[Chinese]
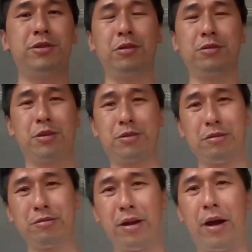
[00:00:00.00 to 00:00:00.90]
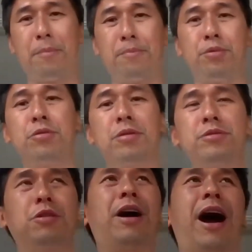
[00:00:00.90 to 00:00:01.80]
就就就呃不
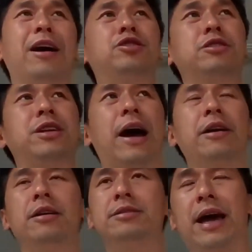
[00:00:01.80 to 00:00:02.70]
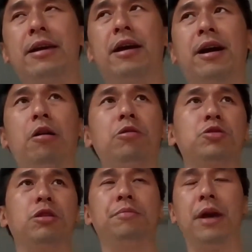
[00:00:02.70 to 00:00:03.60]
就还是才在一个高
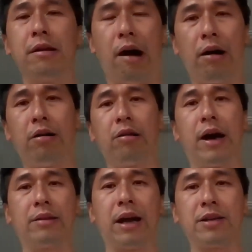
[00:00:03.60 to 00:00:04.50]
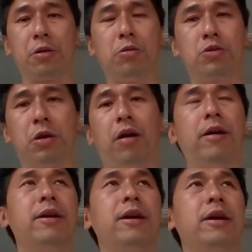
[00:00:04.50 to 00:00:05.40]
的水平，然后后来大家工作